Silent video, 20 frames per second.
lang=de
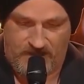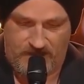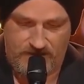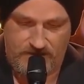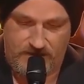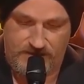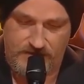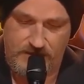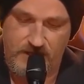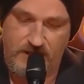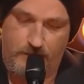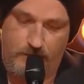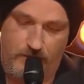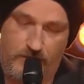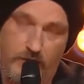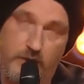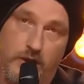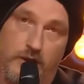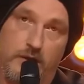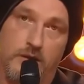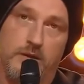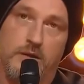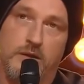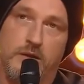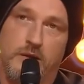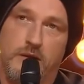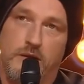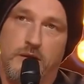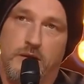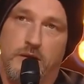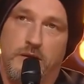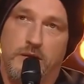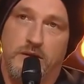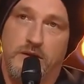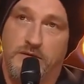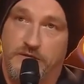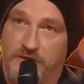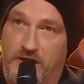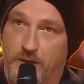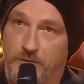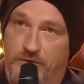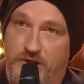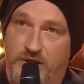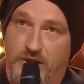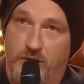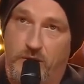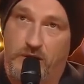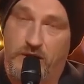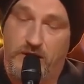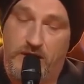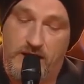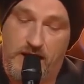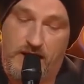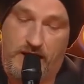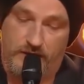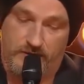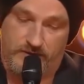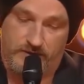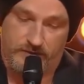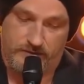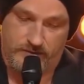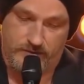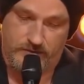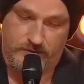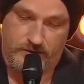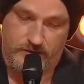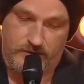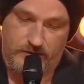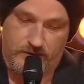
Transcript: Ich saß neben ihr, die Fernbedienung in der Hand.